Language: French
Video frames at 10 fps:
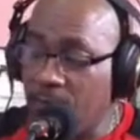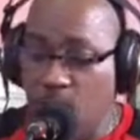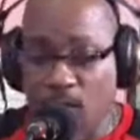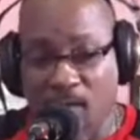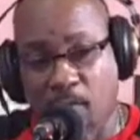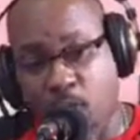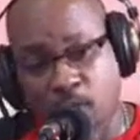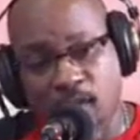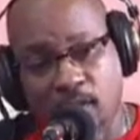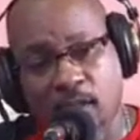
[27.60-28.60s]
que c'est
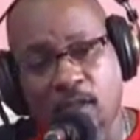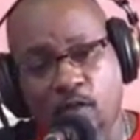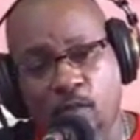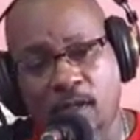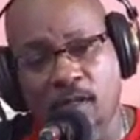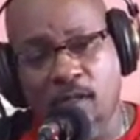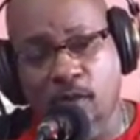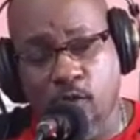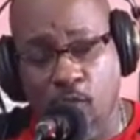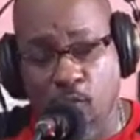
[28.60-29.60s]
bon petit temps si
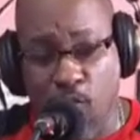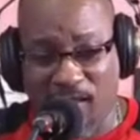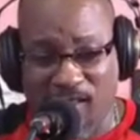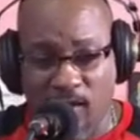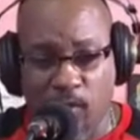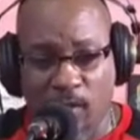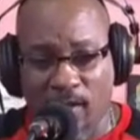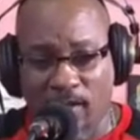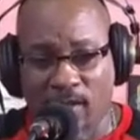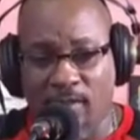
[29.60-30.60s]
merci sont bons si
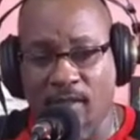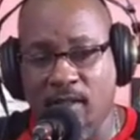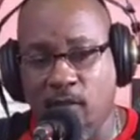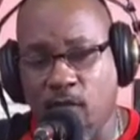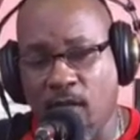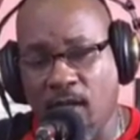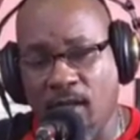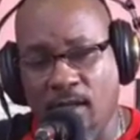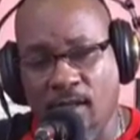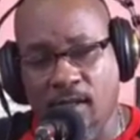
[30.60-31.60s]
well ça avait dit que
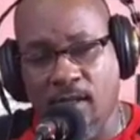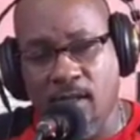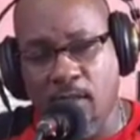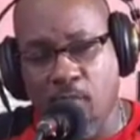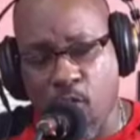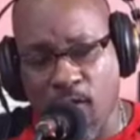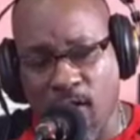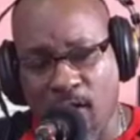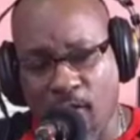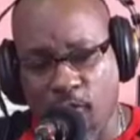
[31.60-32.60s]
et keyboard
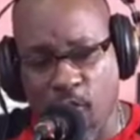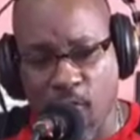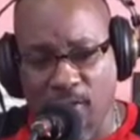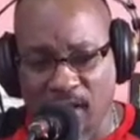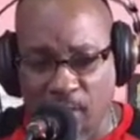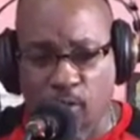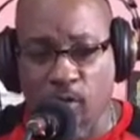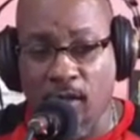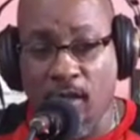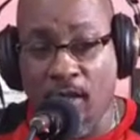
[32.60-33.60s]
qui a fort bien
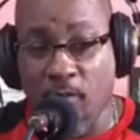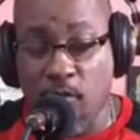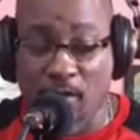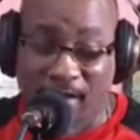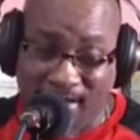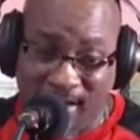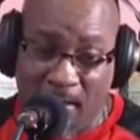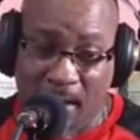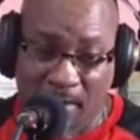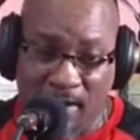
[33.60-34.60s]
plugué monsieur Gaël
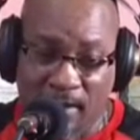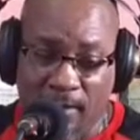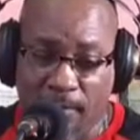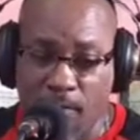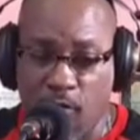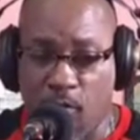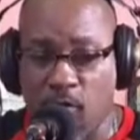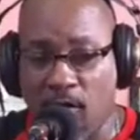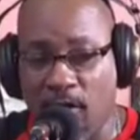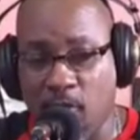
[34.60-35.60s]
en bas monsieur
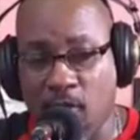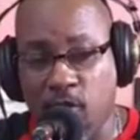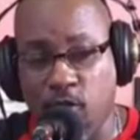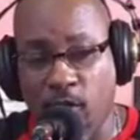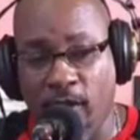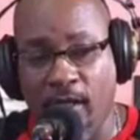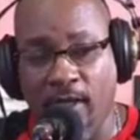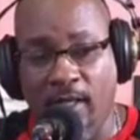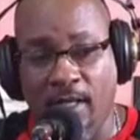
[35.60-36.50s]
montrer la musique doléa